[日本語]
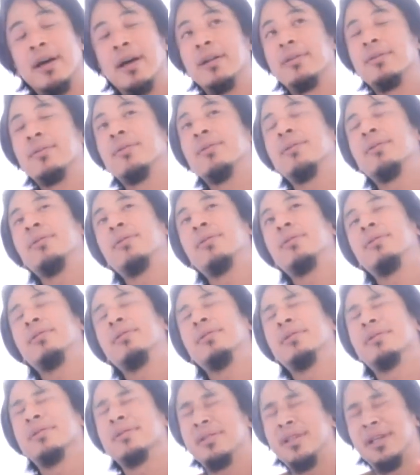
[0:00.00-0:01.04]
あの、
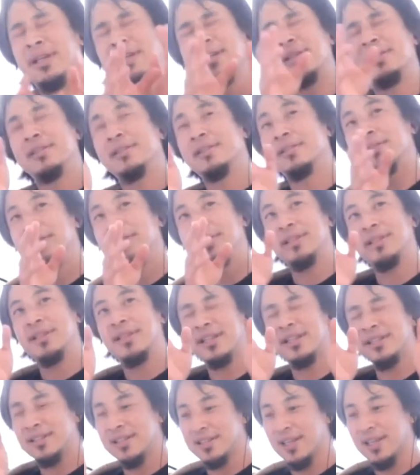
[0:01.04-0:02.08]
で、
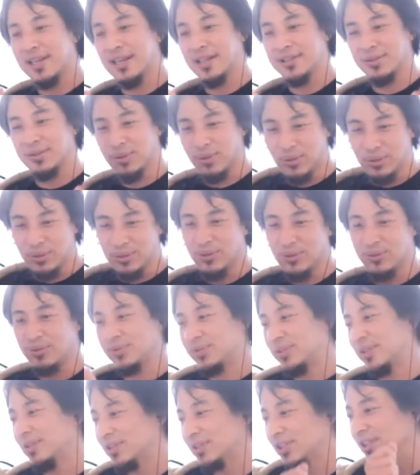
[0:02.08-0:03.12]
東出さんがその斧を振っ
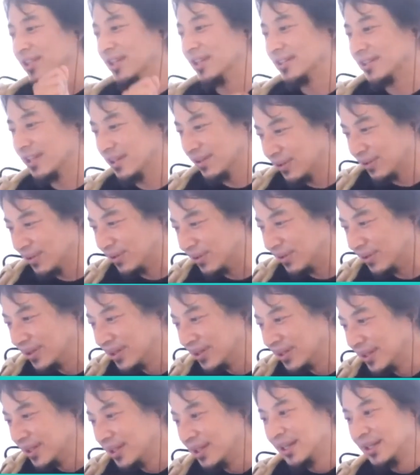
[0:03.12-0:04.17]
てるシーンなんですけど、
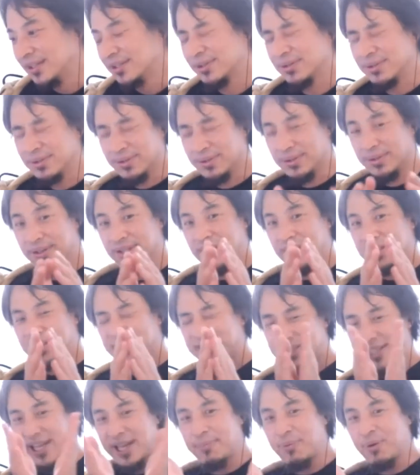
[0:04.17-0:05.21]
その
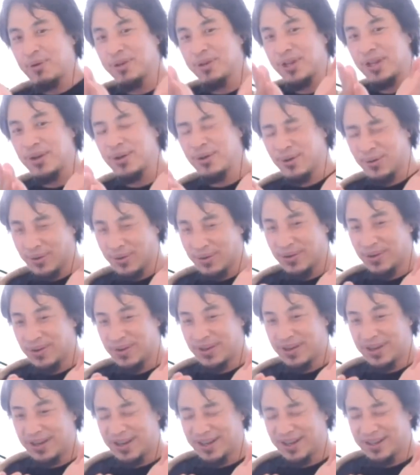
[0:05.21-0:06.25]
背骨を、
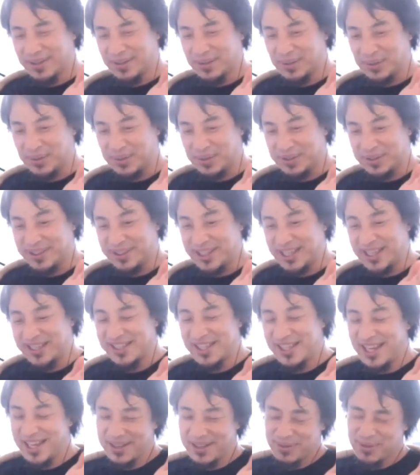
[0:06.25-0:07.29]
あの、手
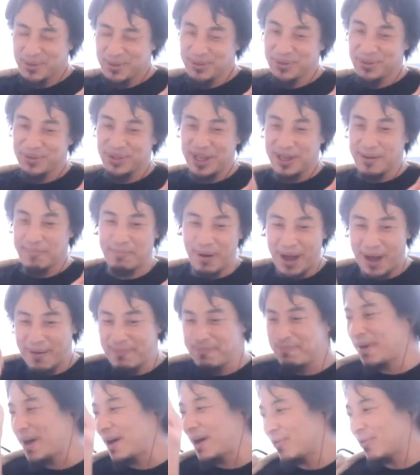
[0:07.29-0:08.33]
製の斧で
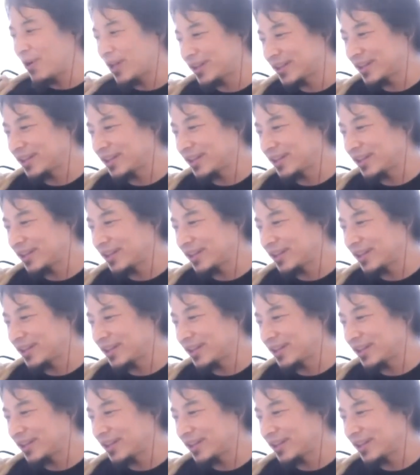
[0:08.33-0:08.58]
バンバン割っ